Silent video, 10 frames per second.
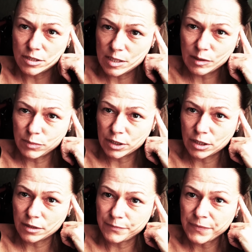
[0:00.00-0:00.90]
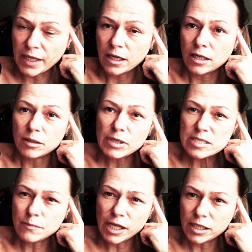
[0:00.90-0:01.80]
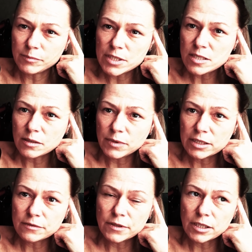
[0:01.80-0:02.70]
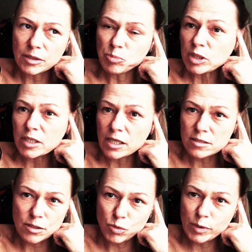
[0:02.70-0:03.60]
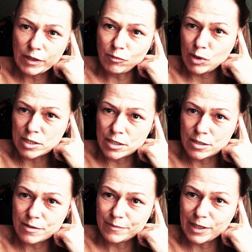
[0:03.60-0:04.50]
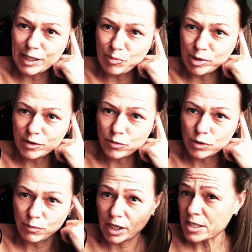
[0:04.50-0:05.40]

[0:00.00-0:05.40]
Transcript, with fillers: заработки. А максимально мы зарабатывали 15 рублей в месяц на этой платформе.